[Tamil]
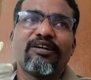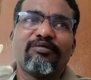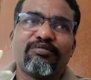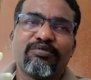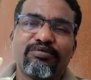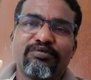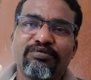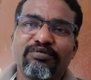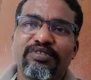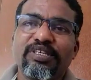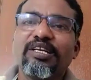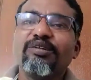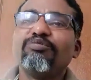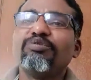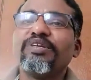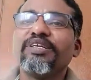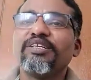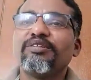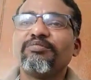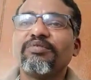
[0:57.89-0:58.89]
அப்புறம் சளி
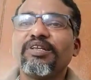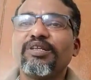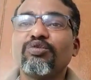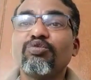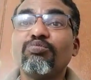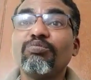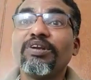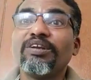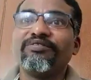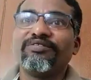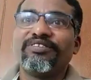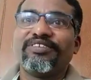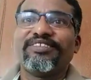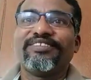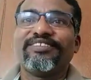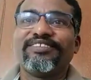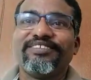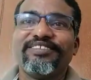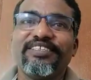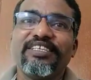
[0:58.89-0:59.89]
பிடிக்கிற மாதிரி தும்மல்
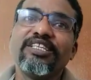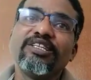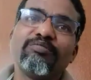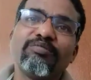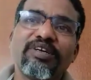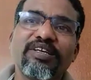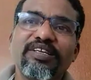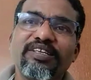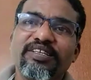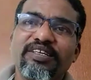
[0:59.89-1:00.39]
வர்றது இந்த மாதிரி